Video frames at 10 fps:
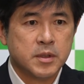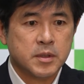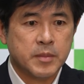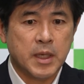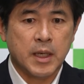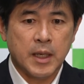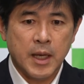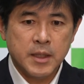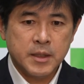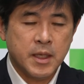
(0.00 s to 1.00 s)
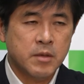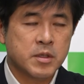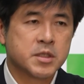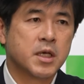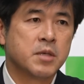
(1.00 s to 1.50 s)
まあ、案件
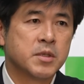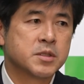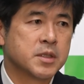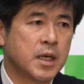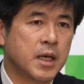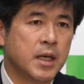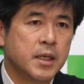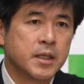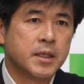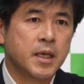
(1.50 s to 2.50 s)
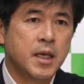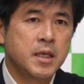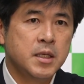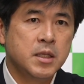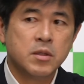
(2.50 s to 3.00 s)
は違いますが、原
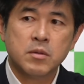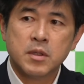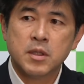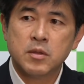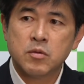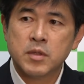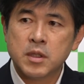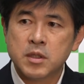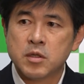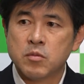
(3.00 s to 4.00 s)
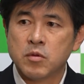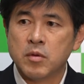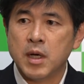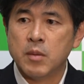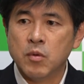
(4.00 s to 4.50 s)
因となっているもの
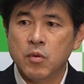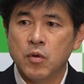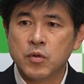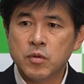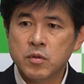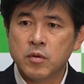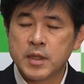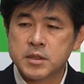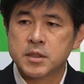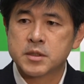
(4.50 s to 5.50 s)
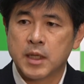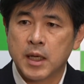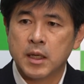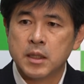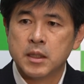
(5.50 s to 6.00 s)
はもうほとんど同じですか
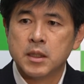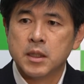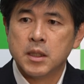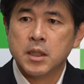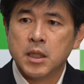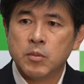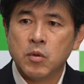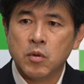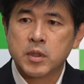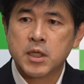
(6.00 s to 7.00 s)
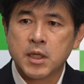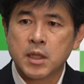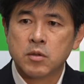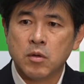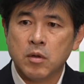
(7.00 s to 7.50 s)
ら、もう危機
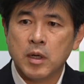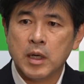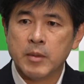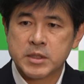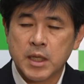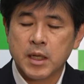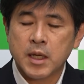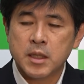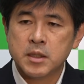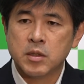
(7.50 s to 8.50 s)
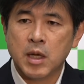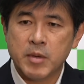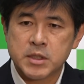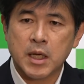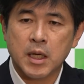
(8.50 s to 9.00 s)
感の甘さ、管理の
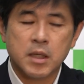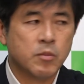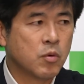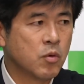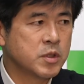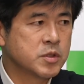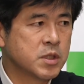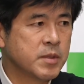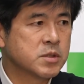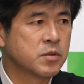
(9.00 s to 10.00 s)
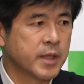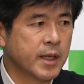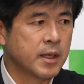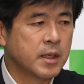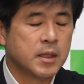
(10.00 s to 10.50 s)
甘さ、もうここにつきますの
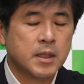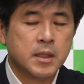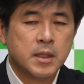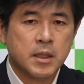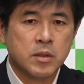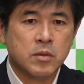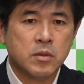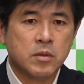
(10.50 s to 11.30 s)
で、あの